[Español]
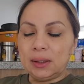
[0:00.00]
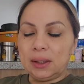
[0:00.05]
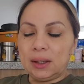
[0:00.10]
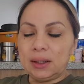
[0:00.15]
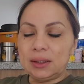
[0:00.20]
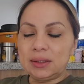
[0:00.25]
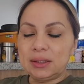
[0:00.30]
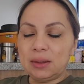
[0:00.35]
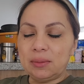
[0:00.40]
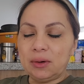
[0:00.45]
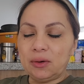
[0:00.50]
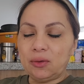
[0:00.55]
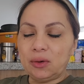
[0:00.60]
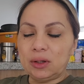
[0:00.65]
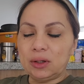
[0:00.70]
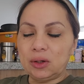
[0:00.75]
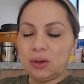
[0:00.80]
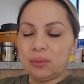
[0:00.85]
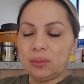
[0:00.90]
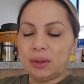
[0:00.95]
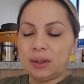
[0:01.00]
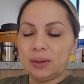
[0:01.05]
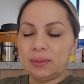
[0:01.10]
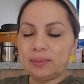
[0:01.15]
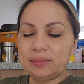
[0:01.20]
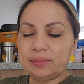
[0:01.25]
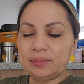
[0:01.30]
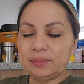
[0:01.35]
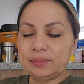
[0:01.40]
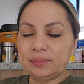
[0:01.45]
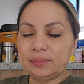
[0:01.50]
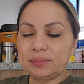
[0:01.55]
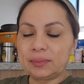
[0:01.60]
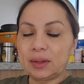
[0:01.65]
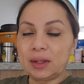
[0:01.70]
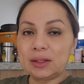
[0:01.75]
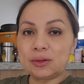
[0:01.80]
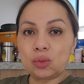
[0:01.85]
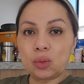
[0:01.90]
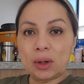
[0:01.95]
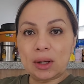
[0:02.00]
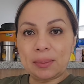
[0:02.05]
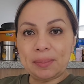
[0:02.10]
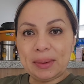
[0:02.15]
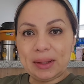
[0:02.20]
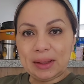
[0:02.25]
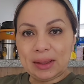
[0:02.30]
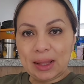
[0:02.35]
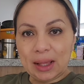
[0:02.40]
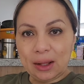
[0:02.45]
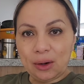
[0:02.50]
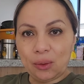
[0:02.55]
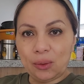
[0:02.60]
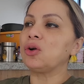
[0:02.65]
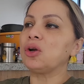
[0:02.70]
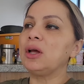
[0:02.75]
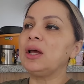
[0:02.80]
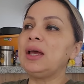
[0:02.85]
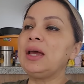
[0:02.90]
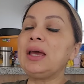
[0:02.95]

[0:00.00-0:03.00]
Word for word: ay, se me fue el nombre, a su carpintero